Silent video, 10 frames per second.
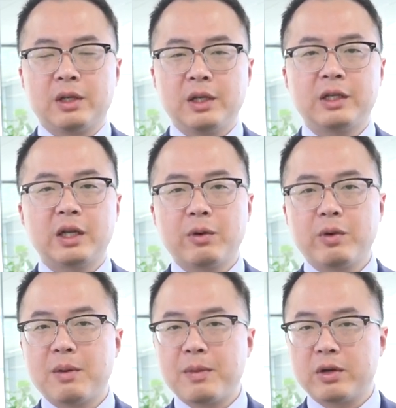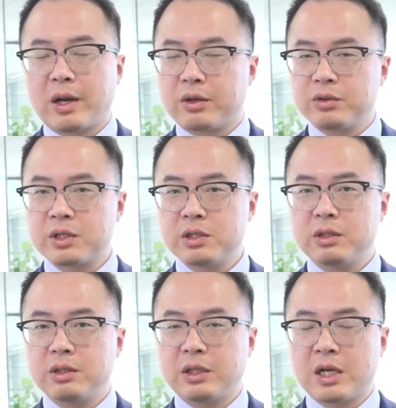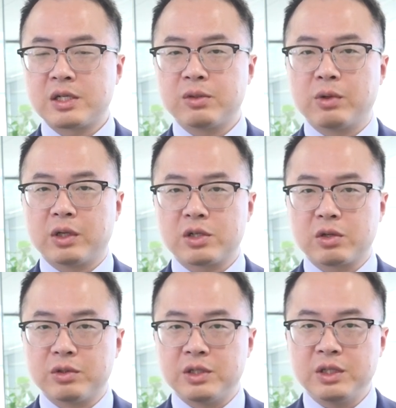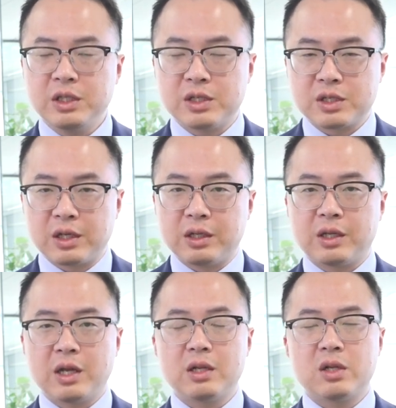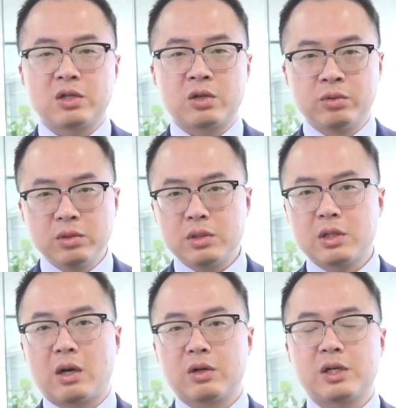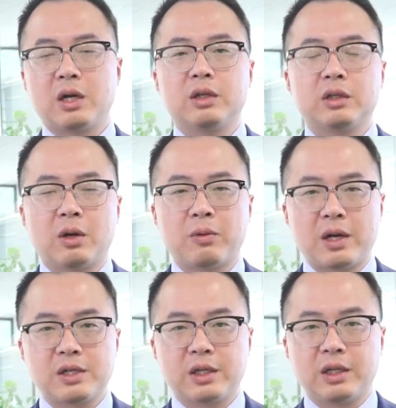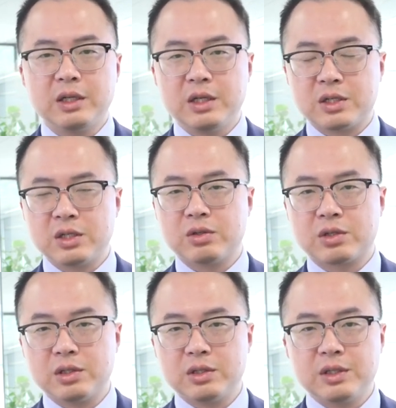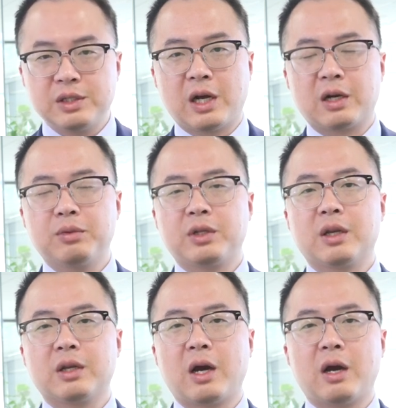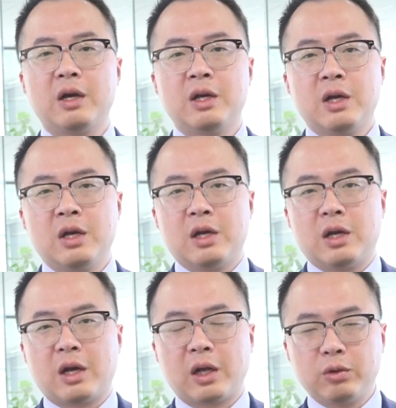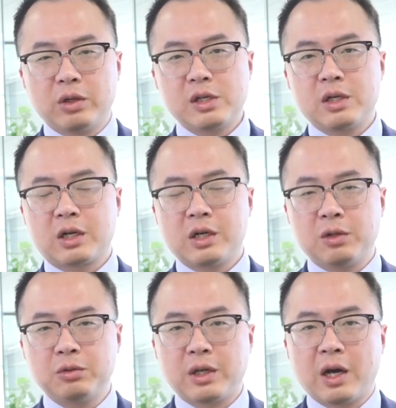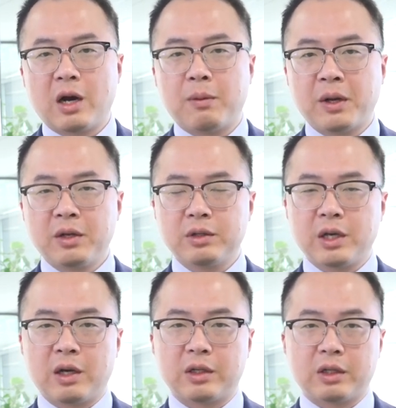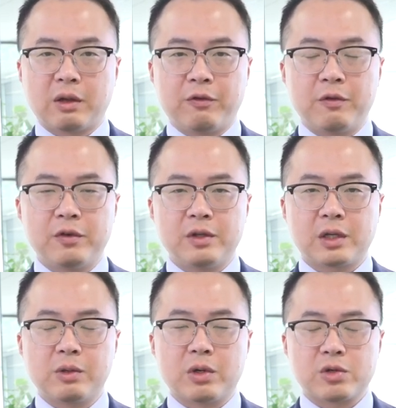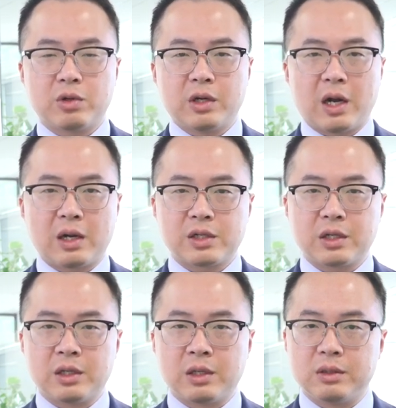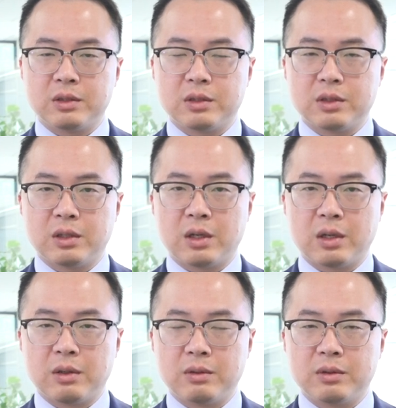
那天呢，我也没有来公司，但是我的手机一整天从早上到晚上呢，一直就是响个不停啊！呃，很多这客户也好，朋友也好呢，都纷纷跟我说啊，这个呃，